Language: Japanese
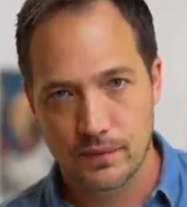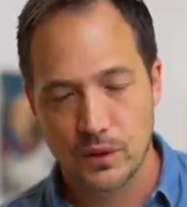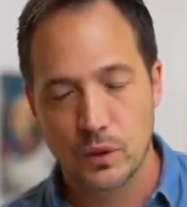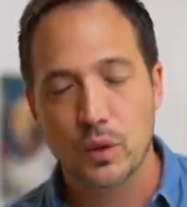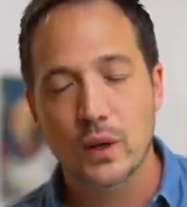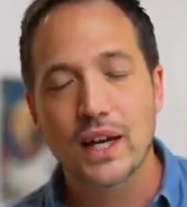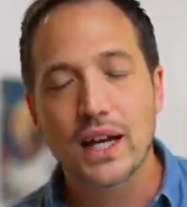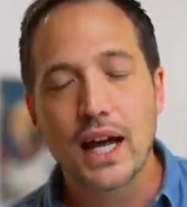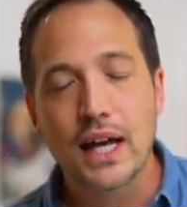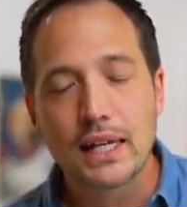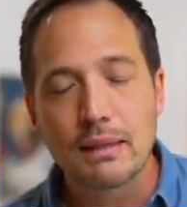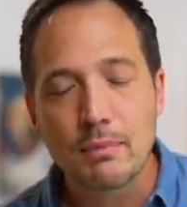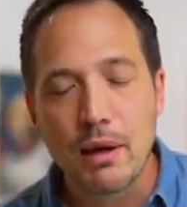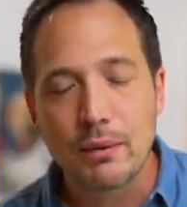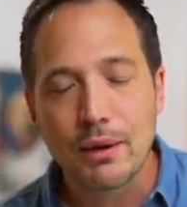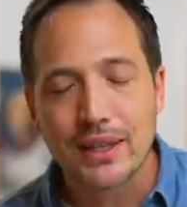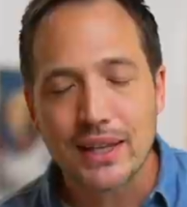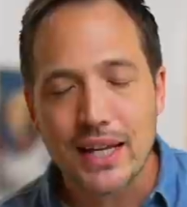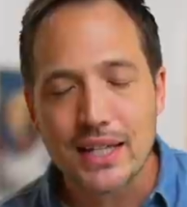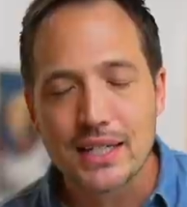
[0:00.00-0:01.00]
これが今
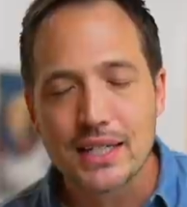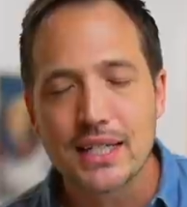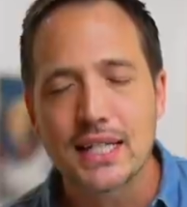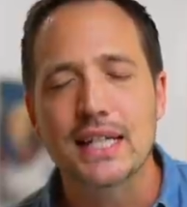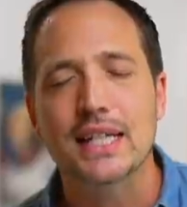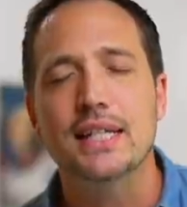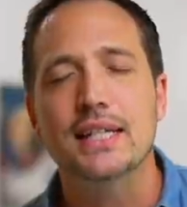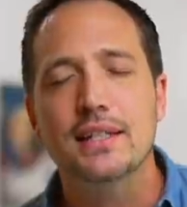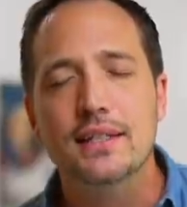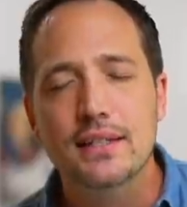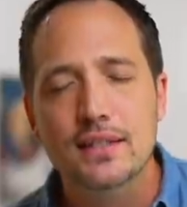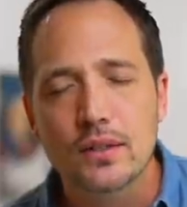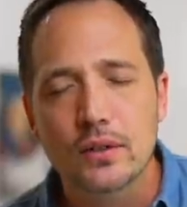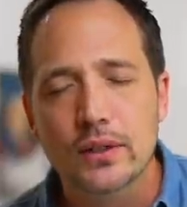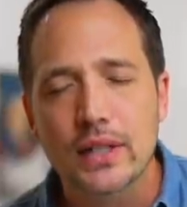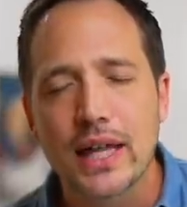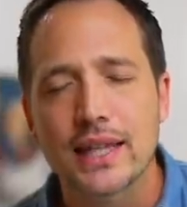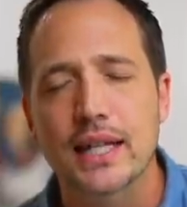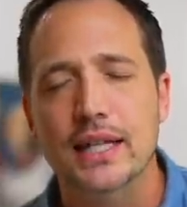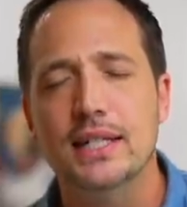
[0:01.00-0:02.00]
私に必
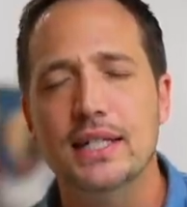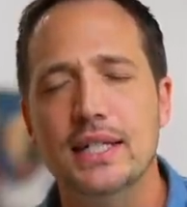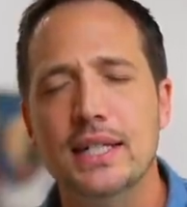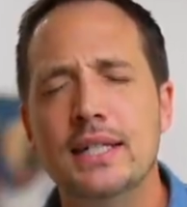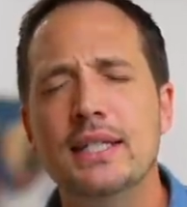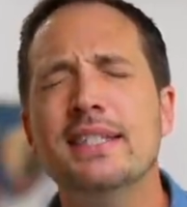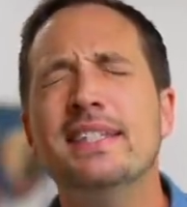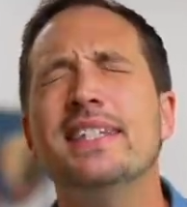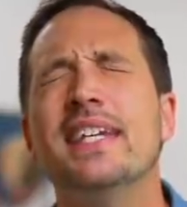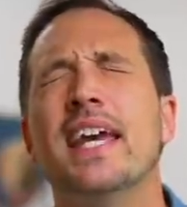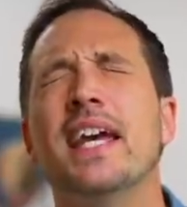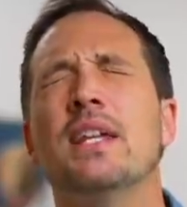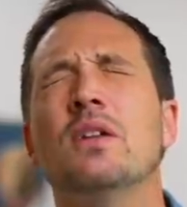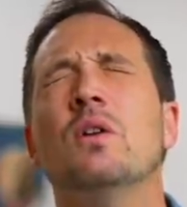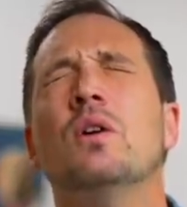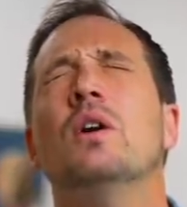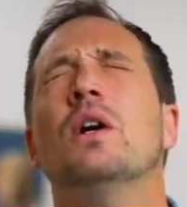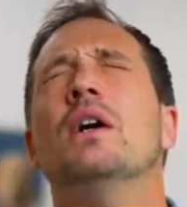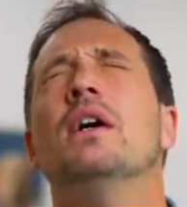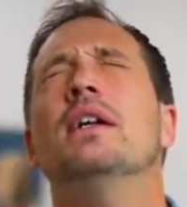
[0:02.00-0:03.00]
要なんだ。人生
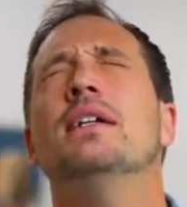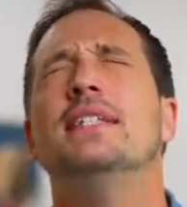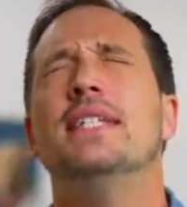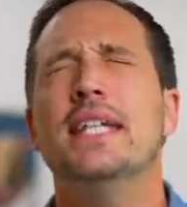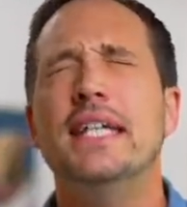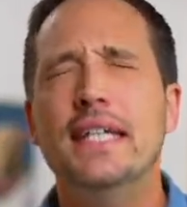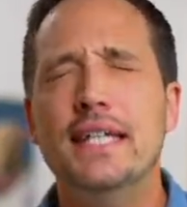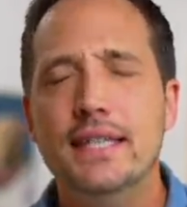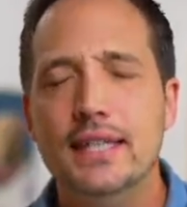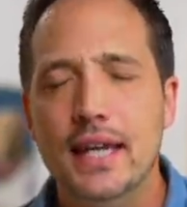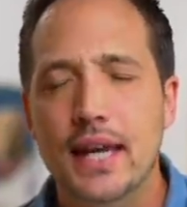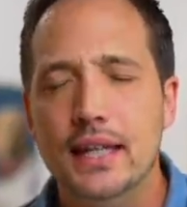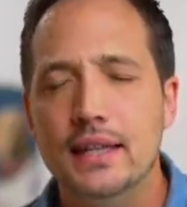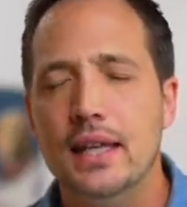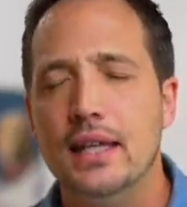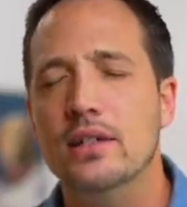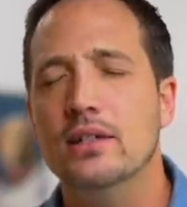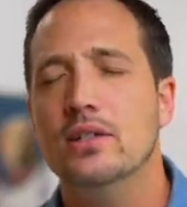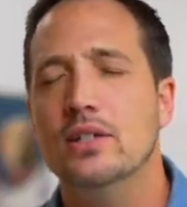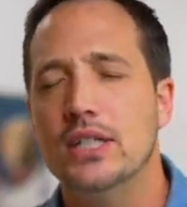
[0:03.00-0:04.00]
の人生っ
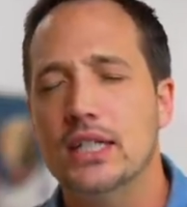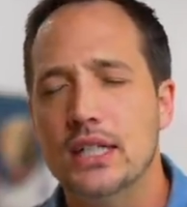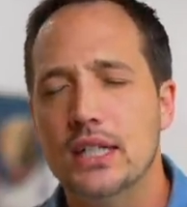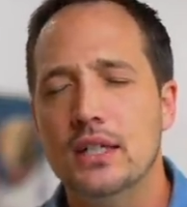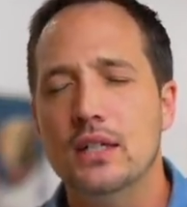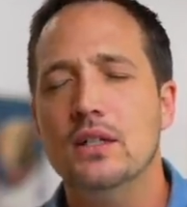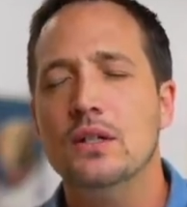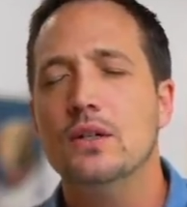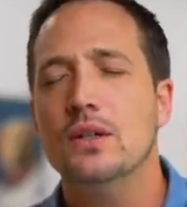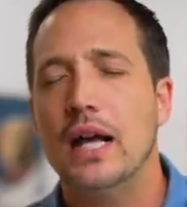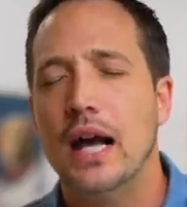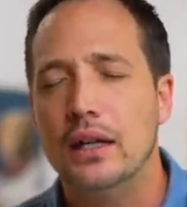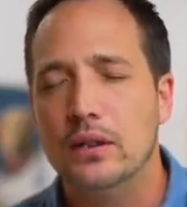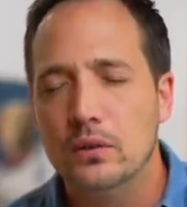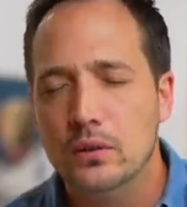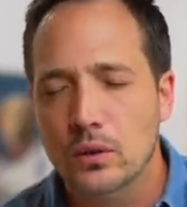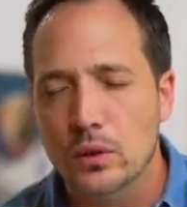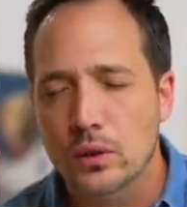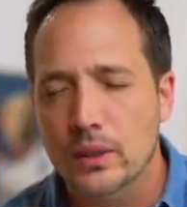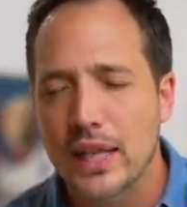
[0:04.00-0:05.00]
ていう地球の
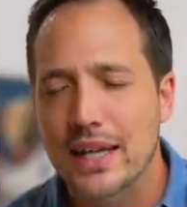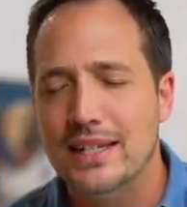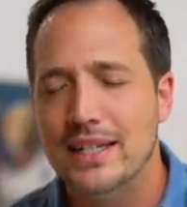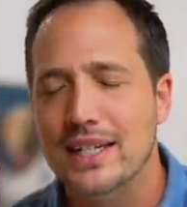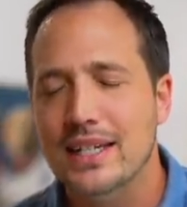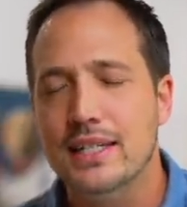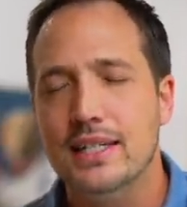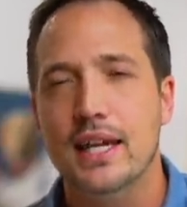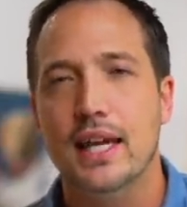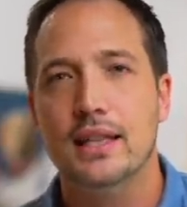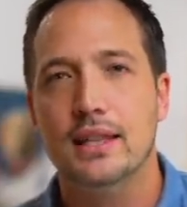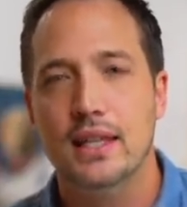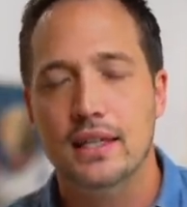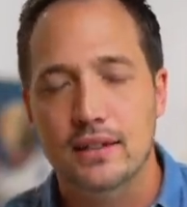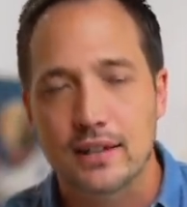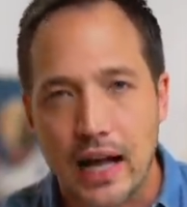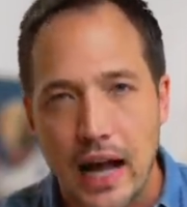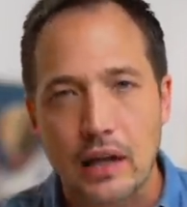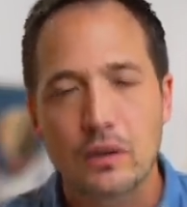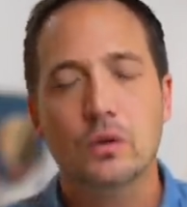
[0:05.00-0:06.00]
学校で人生って
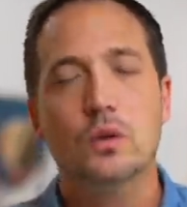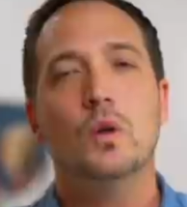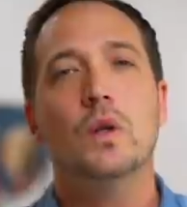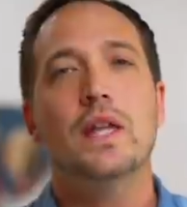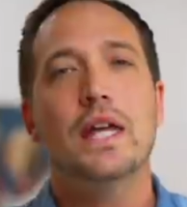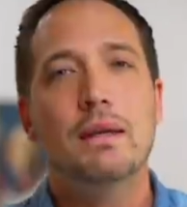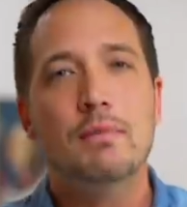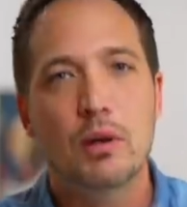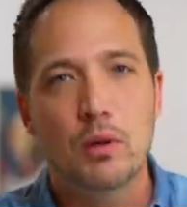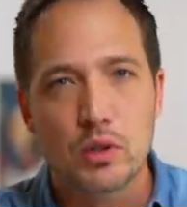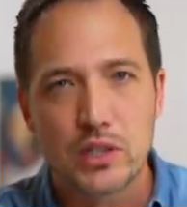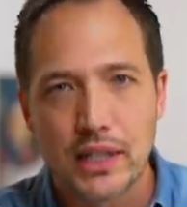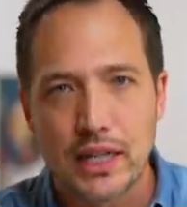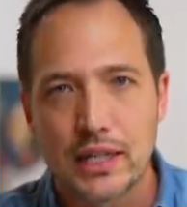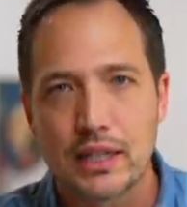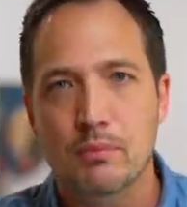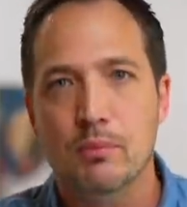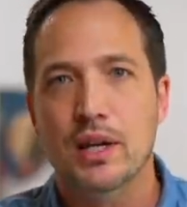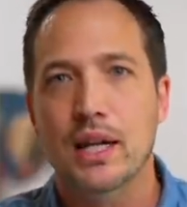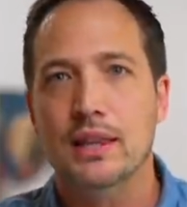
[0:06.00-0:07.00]
いう学校で今教
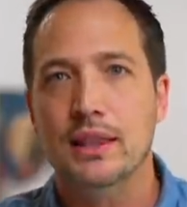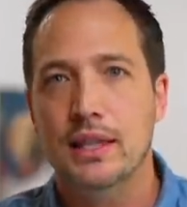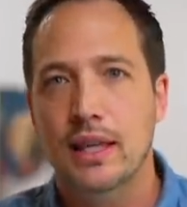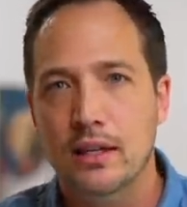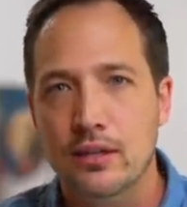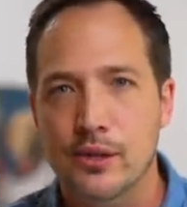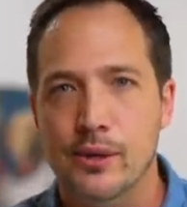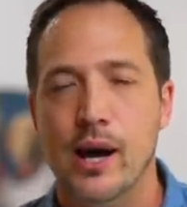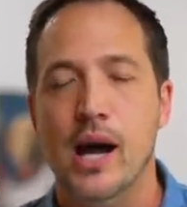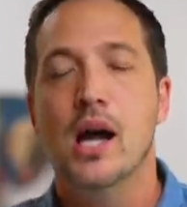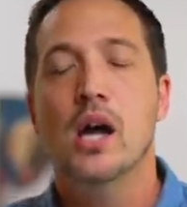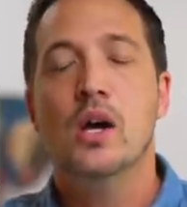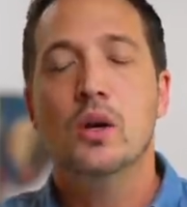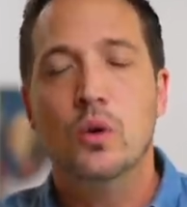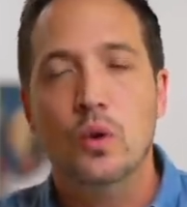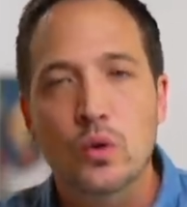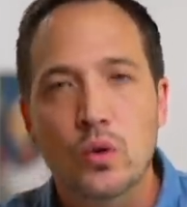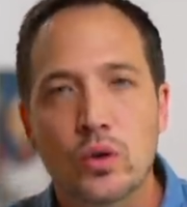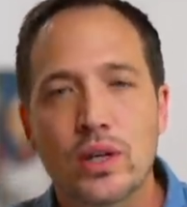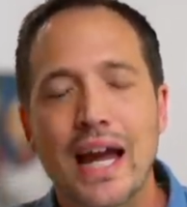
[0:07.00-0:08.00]
えてもらっているのは
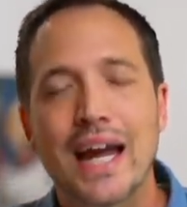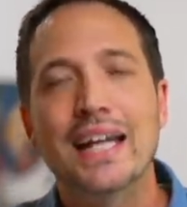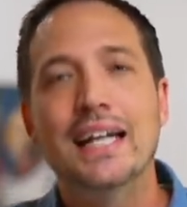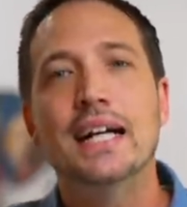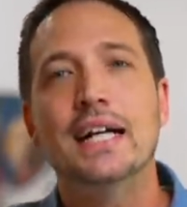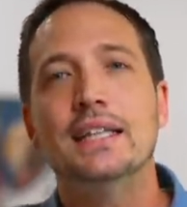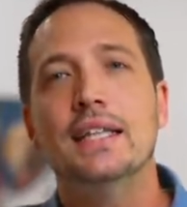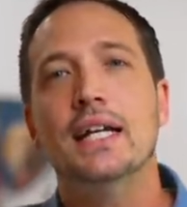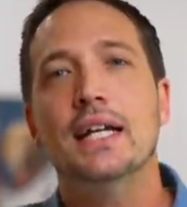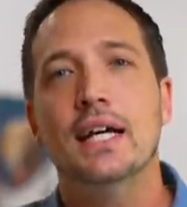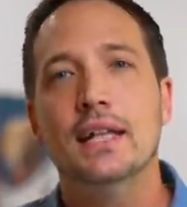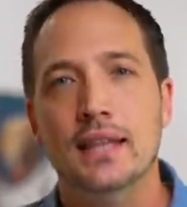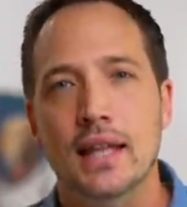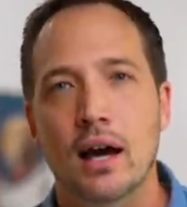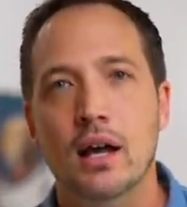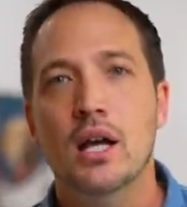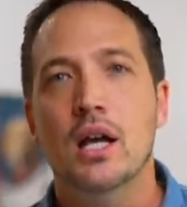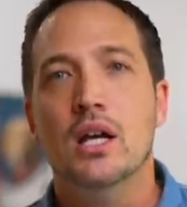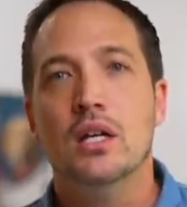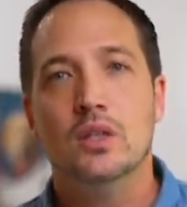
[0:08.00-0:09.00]
このやり方なん
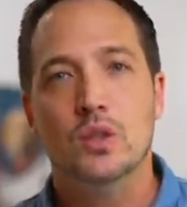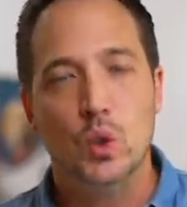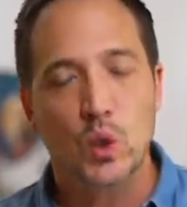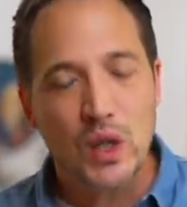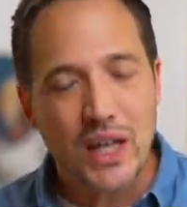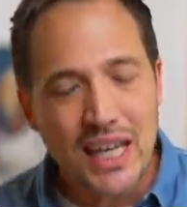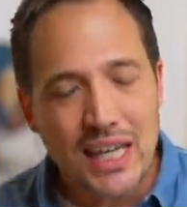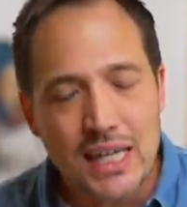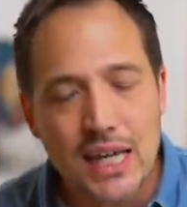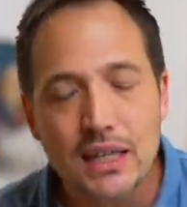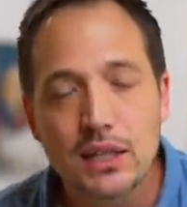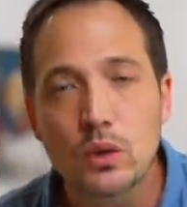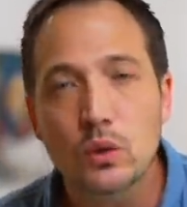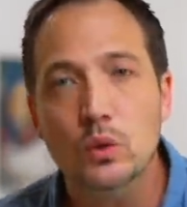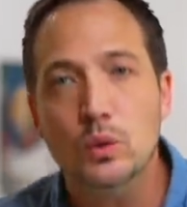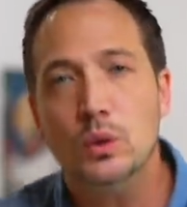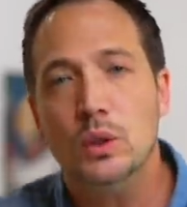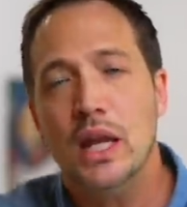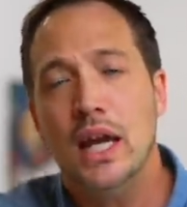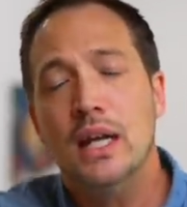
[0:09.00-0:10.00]
だ。それやった
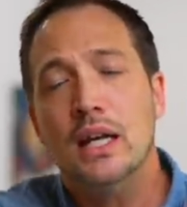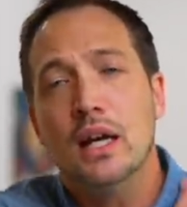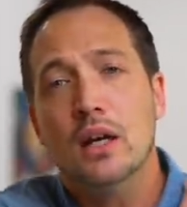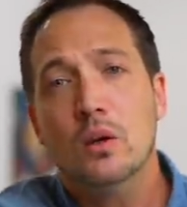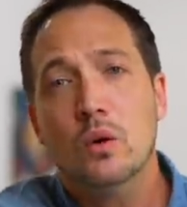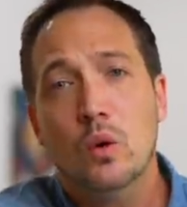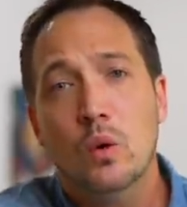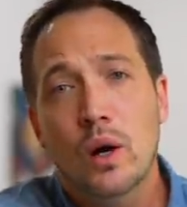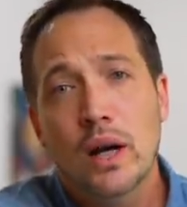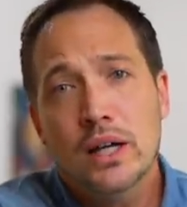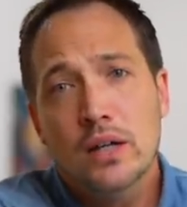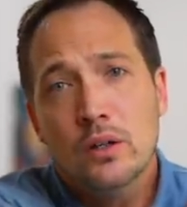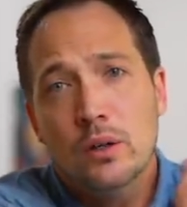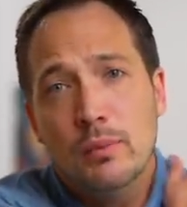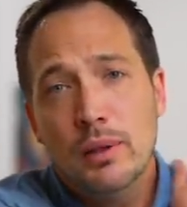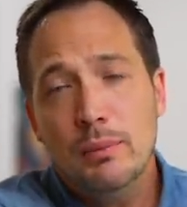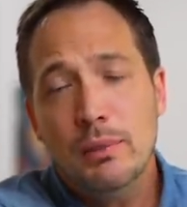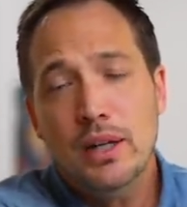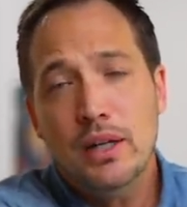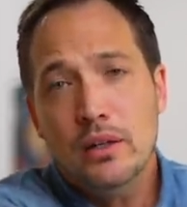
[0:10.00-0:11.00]
ことないから怖いよ、
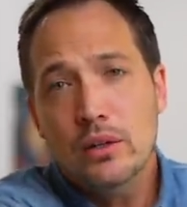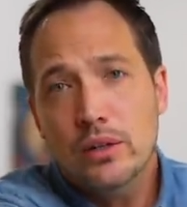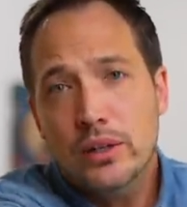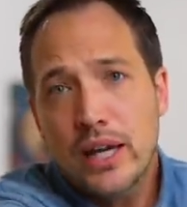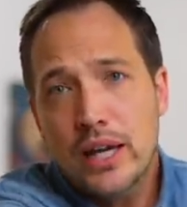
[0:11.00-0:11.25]
ビビるよ、